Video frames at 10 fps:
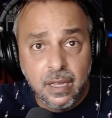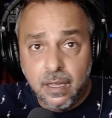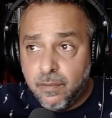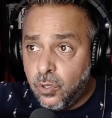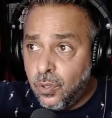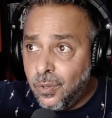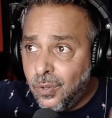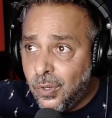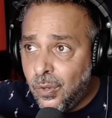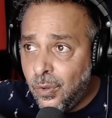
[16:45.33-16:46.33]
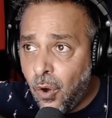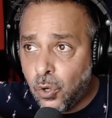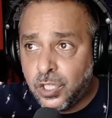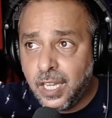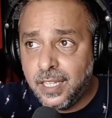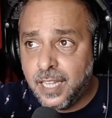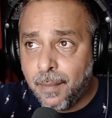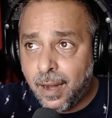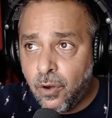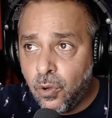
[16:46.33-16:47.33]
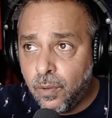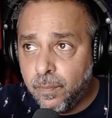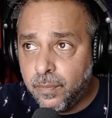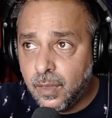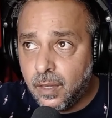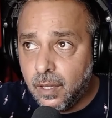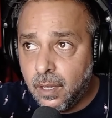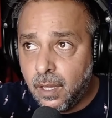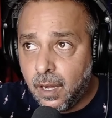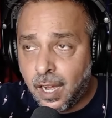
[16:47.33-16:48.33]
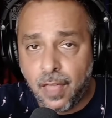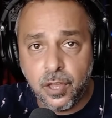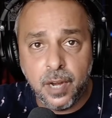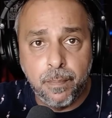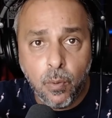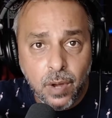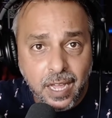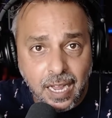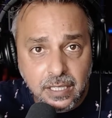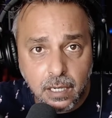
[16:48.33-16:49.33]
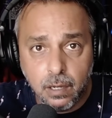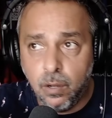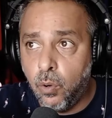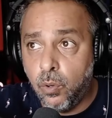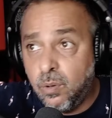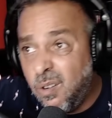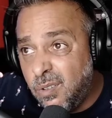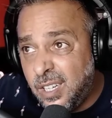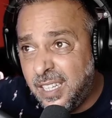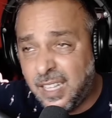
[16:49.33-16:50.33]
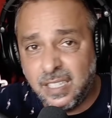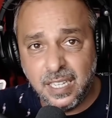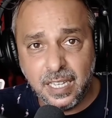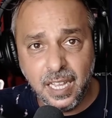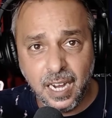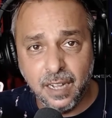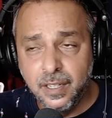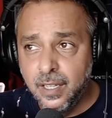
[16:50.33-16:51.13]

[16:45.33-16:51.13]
no lo sé, llamarlo mm, relaciones públicas eh, o no, ni tan siquiera.